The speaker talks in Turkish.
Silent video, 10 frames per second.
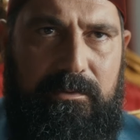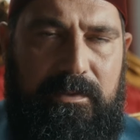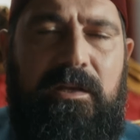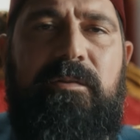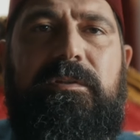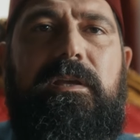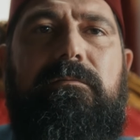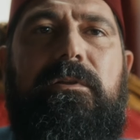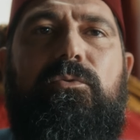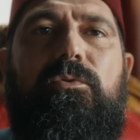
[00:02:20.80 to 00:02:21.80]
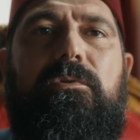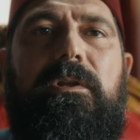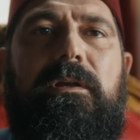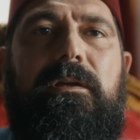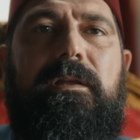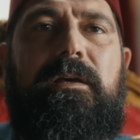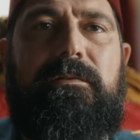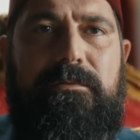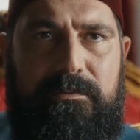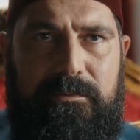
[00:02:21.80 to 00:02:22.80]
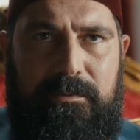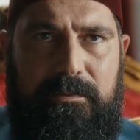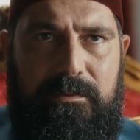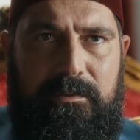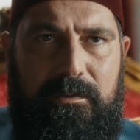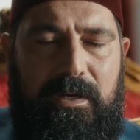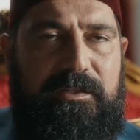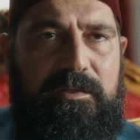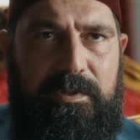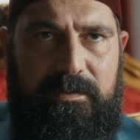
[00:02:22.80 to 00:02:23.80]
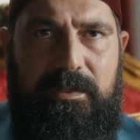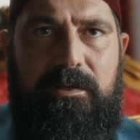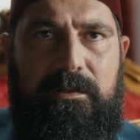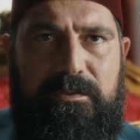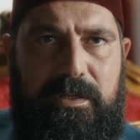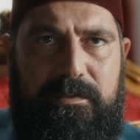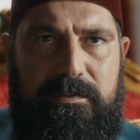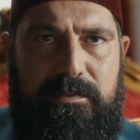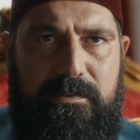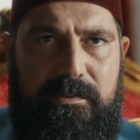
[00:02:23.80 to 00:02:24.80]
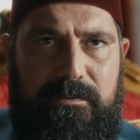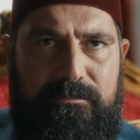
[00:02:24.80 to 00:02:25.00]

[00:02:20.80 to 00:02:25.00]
yeni bir devlet kurulana kadar hakimiyeti ele alacaksınız.